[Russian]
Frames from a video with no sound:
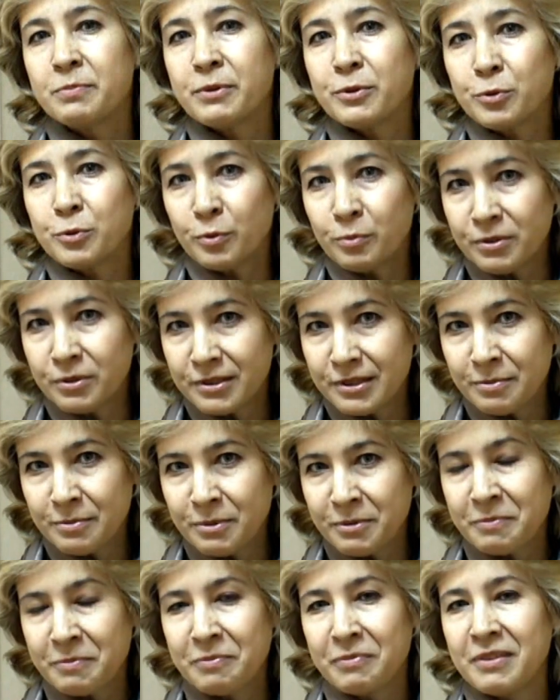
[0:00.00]

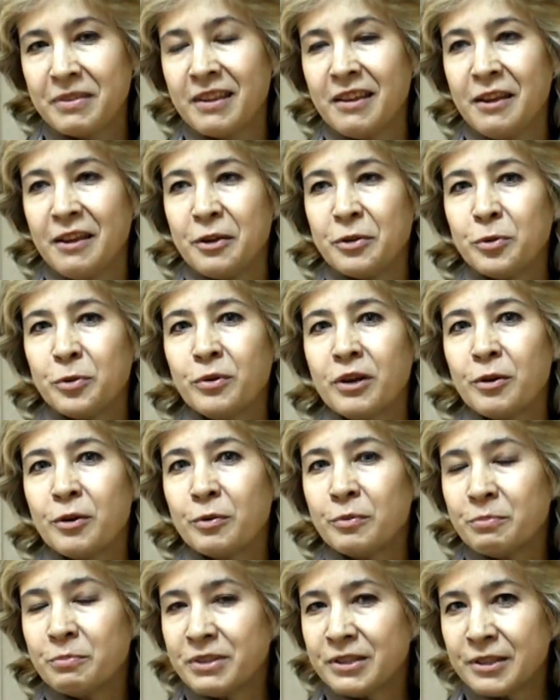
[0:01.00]
способностями. То,
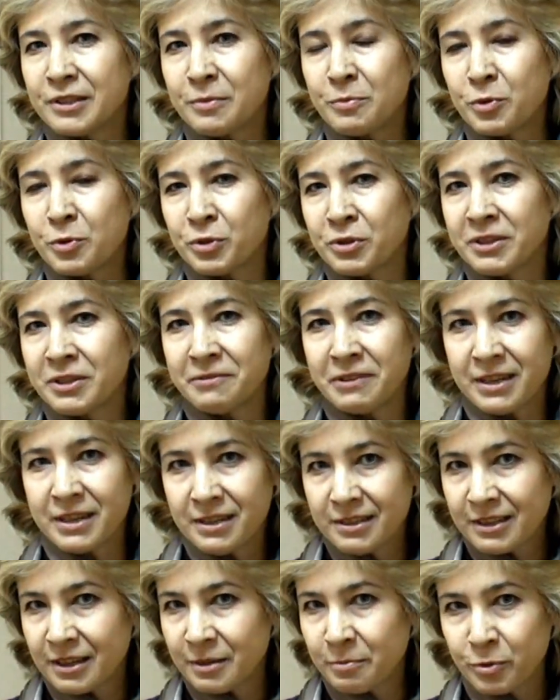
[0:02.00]
как он быстро может
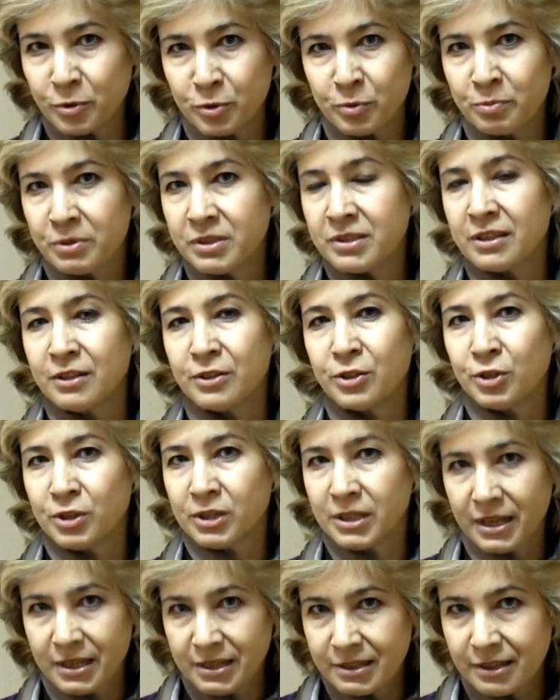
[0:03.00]
говорить, как может быстро
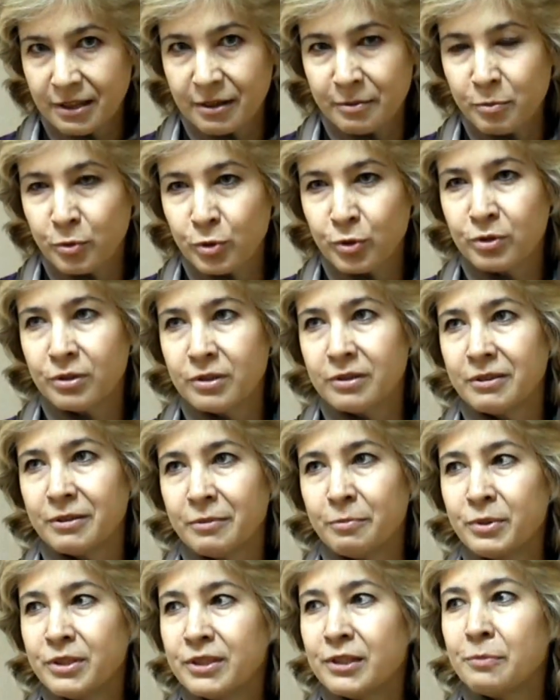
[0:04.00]
читать, как может
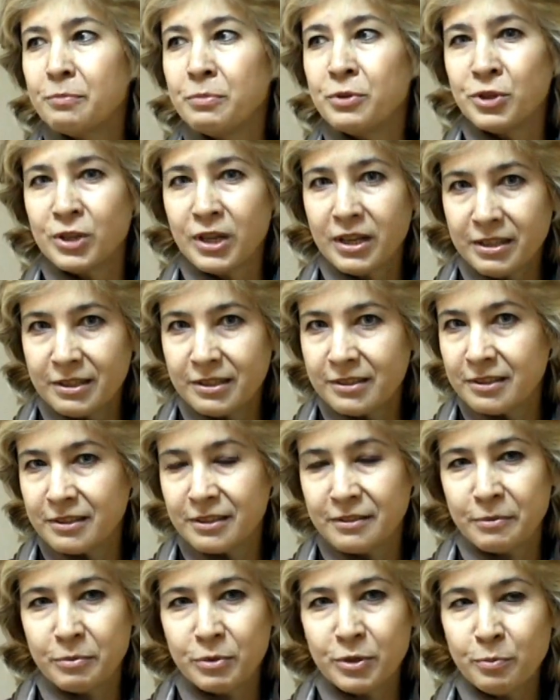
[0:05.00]
э, быстро печатать,
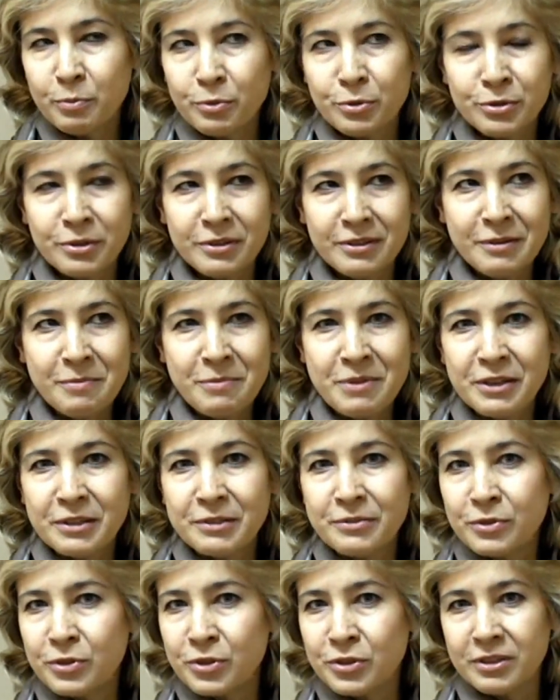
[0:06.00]
это вообще просто для меня
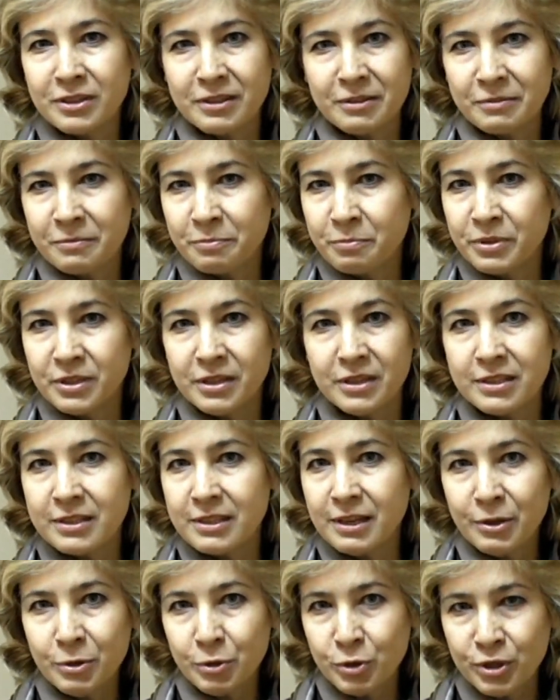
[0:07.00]
совершенно mm-hmm.
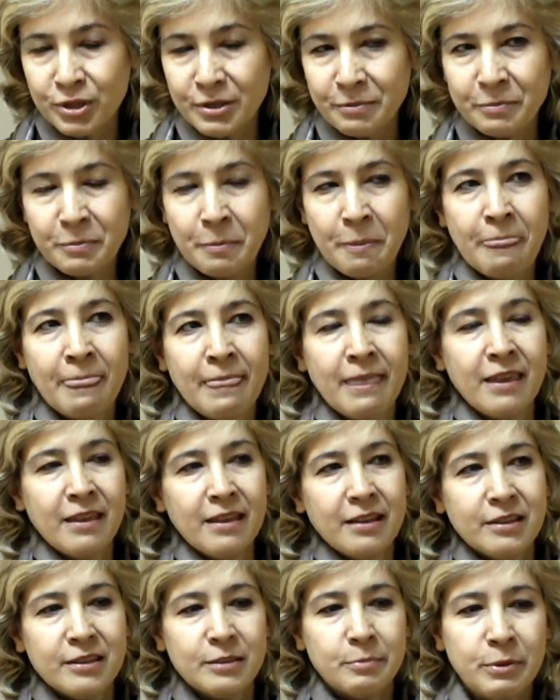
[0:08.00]
потрясающе.
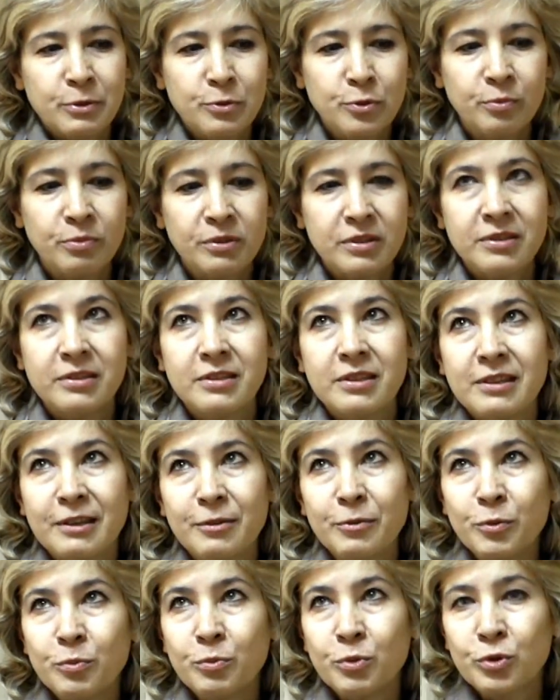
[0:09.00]
Способности,
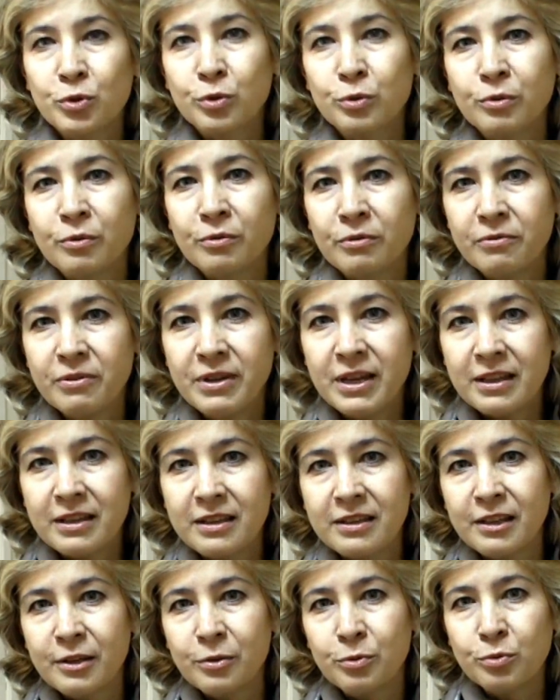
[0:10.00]
я думаю, что вряд
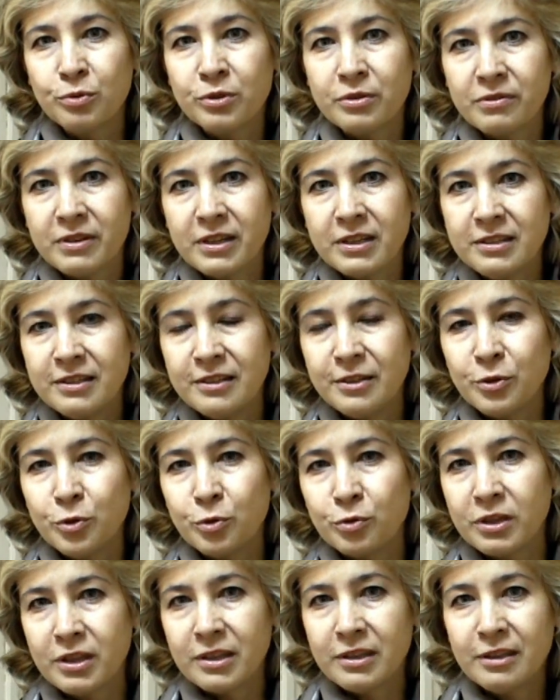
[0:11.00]
ли найдутся в России
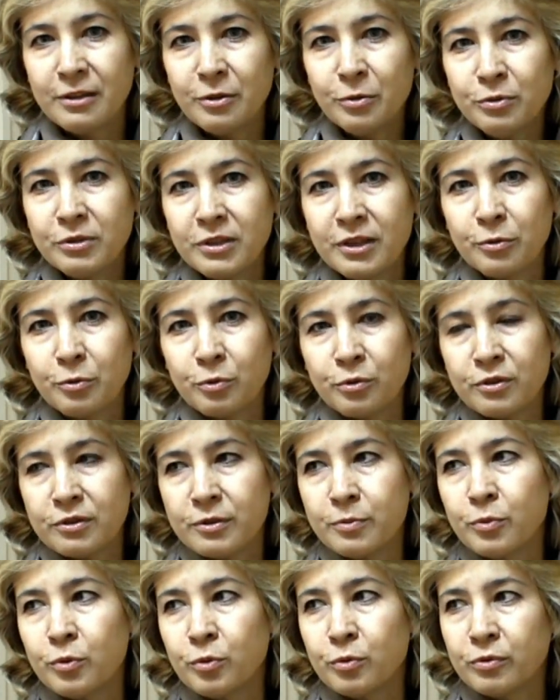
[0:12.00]
еще такие люди, которые
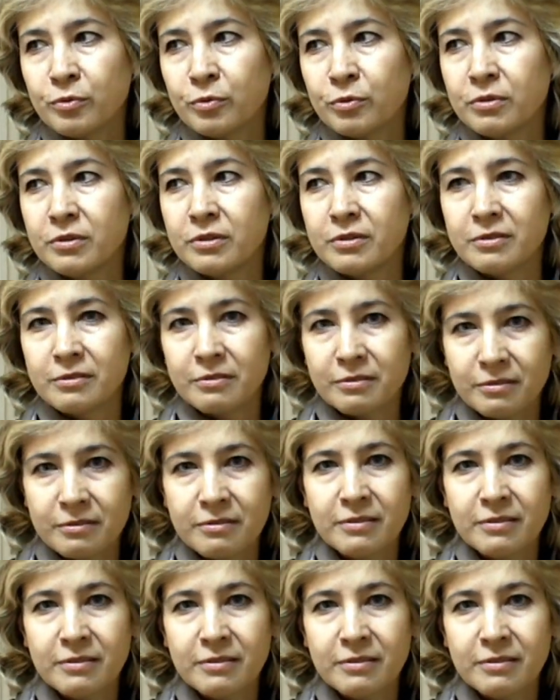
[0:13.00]
смогут mm-hmm. вот э,